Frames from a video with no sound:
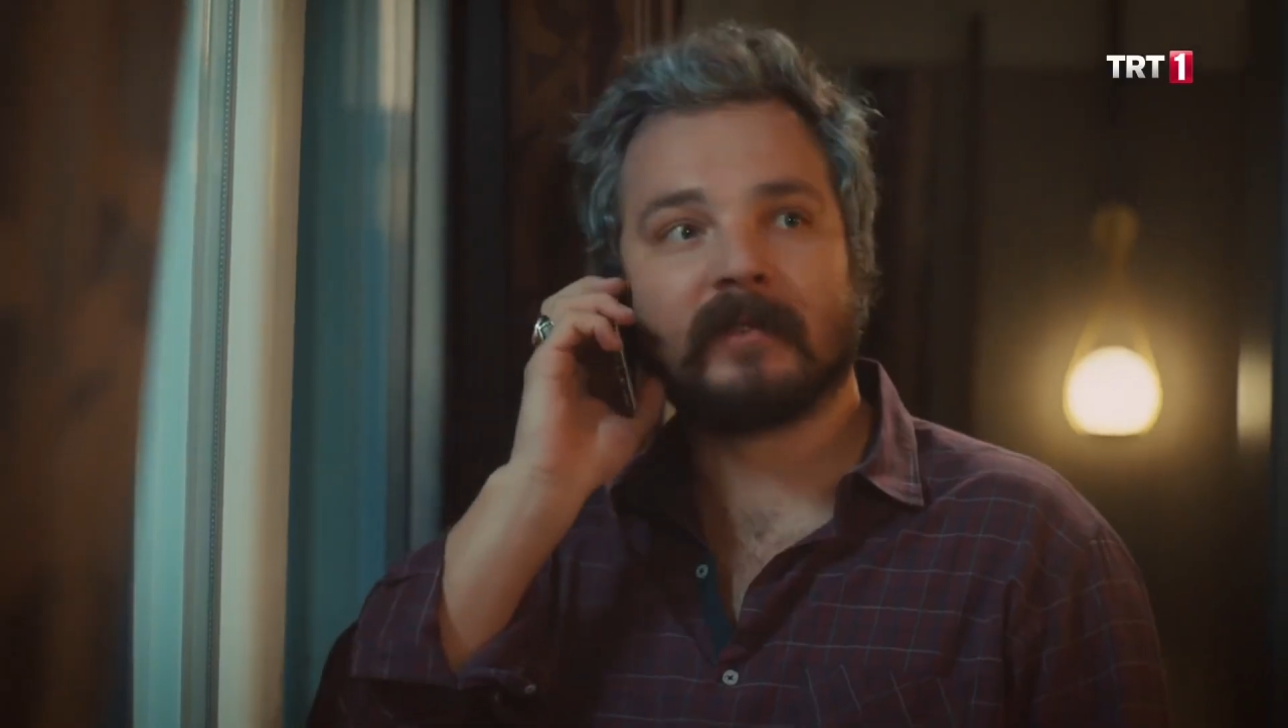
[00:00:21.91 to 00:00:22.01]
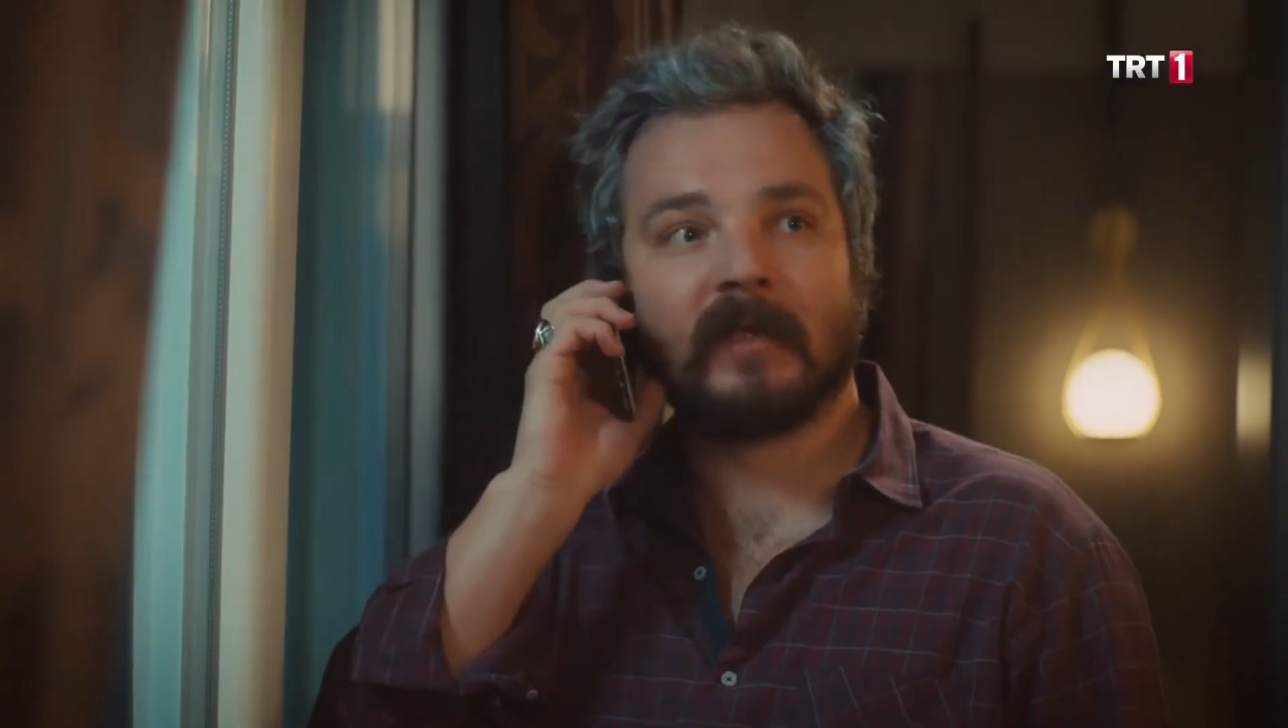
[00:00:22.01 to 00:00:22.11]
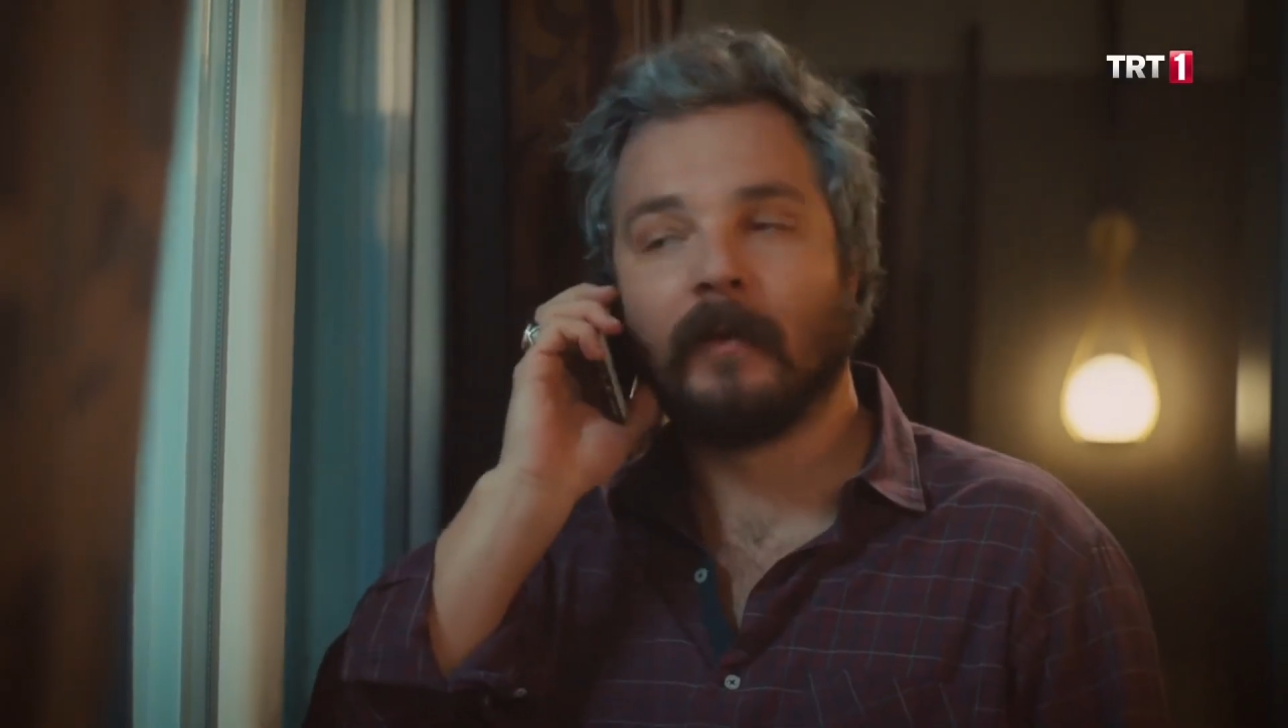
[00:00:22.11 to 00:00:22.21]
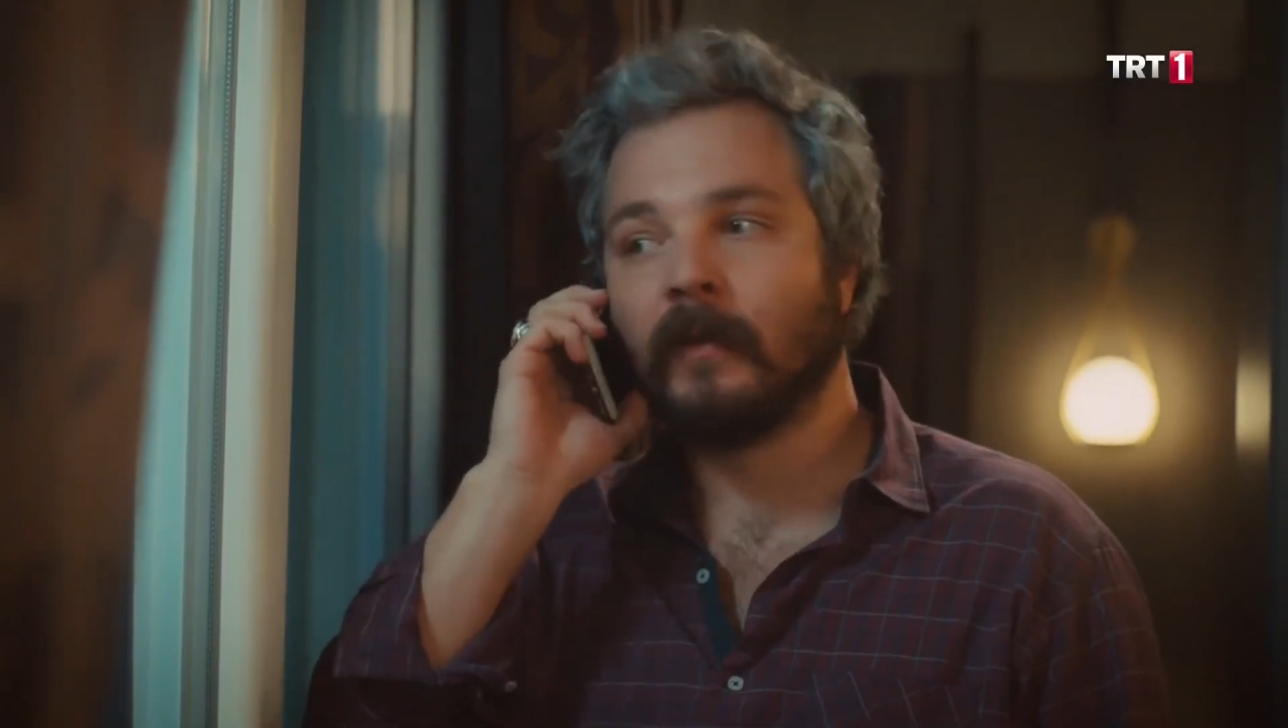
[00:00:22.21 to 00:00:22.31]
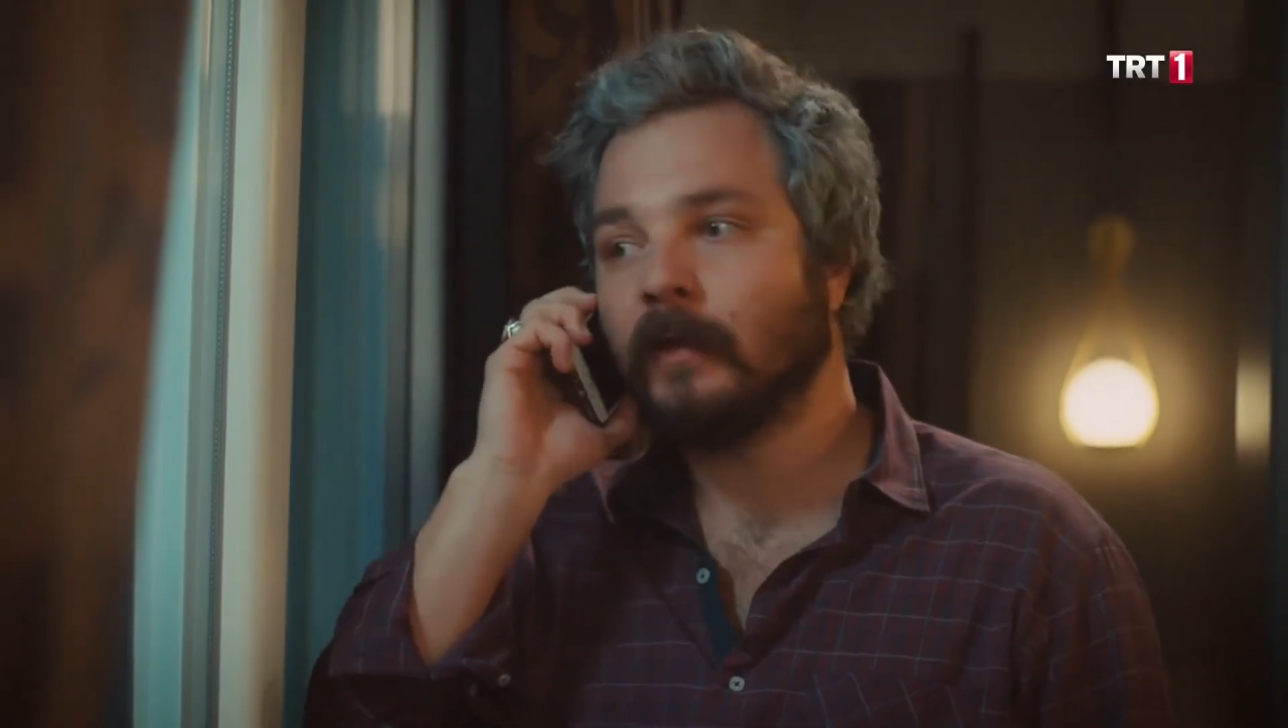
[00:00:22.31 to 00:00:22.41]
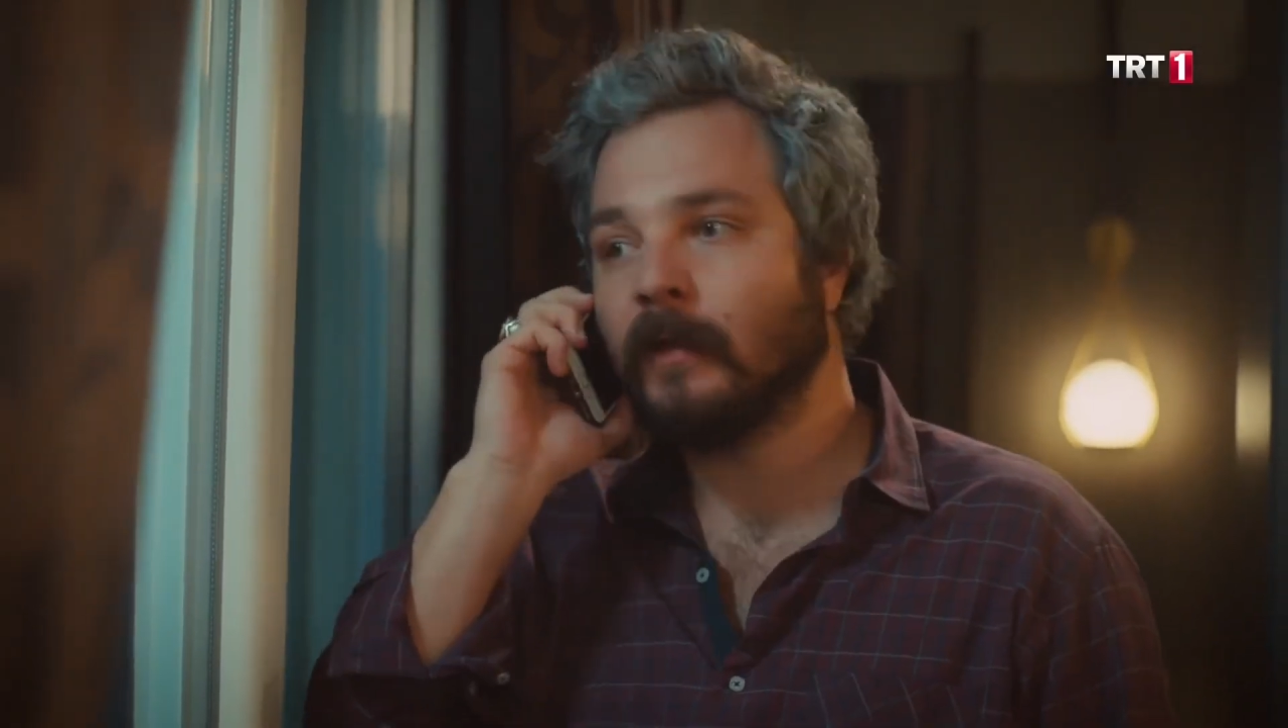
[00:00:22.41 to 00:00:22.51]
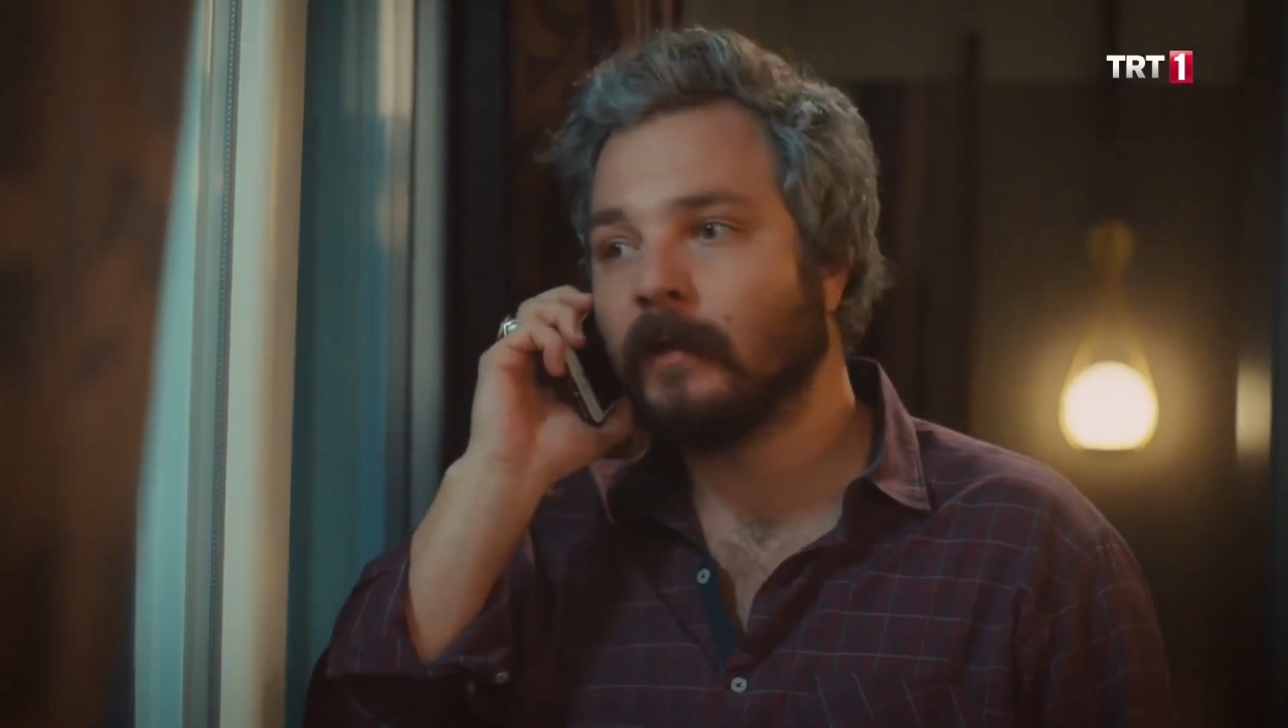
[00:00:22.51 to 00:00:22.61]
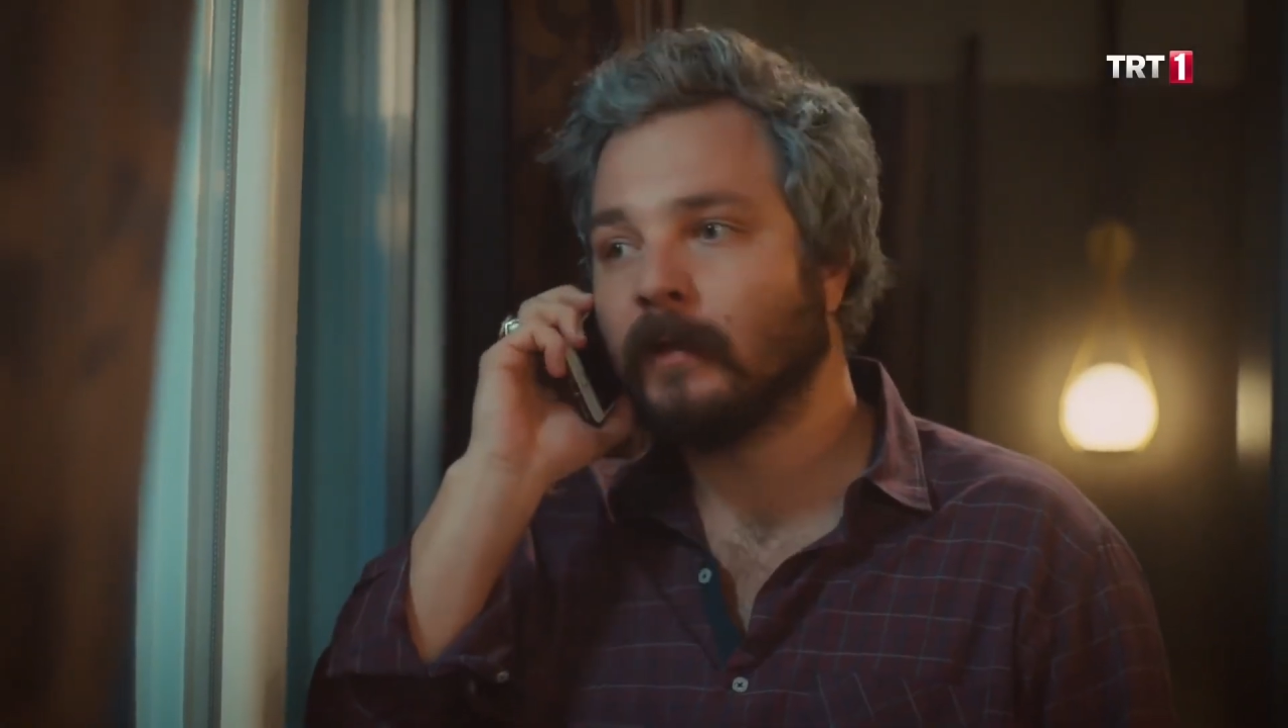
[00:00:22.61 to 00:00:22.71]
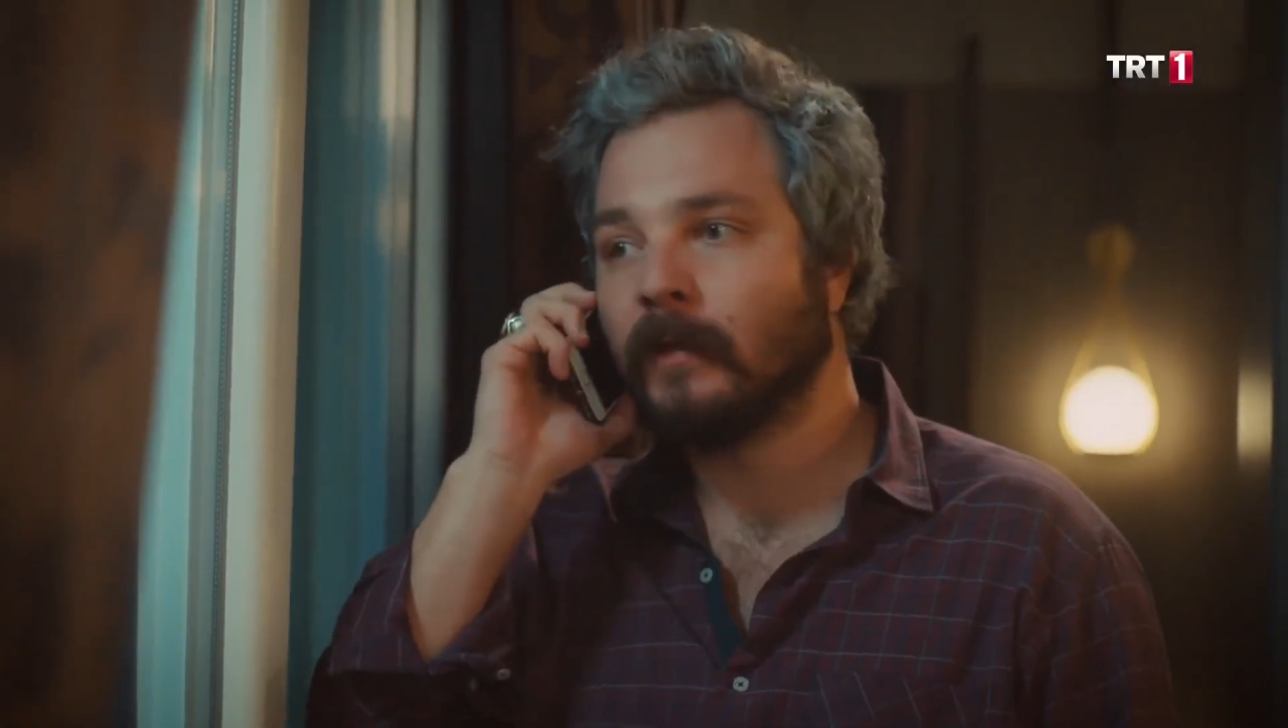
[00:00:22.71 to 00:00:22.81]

sığamadık.